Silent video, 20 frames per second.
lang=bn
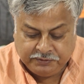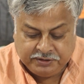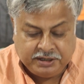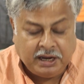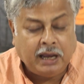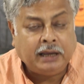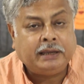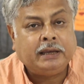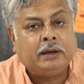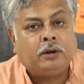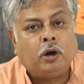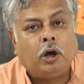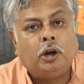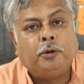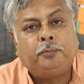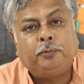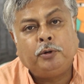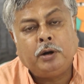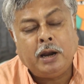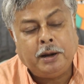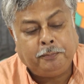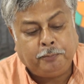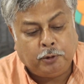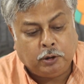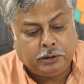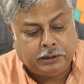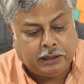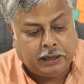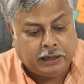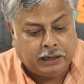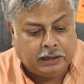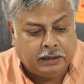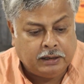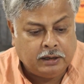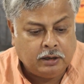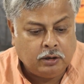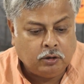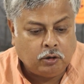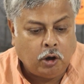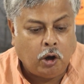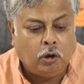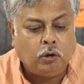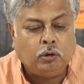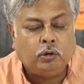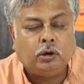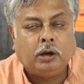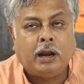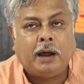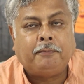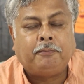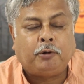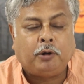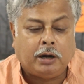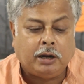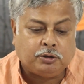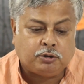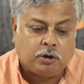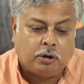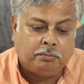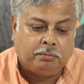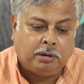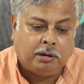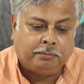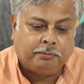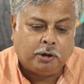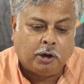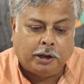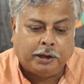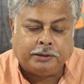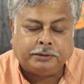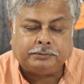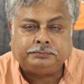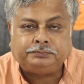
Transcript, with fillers: যাকে কল্পনার পক্ষে কখনো লাভ করা সম্ভব নয়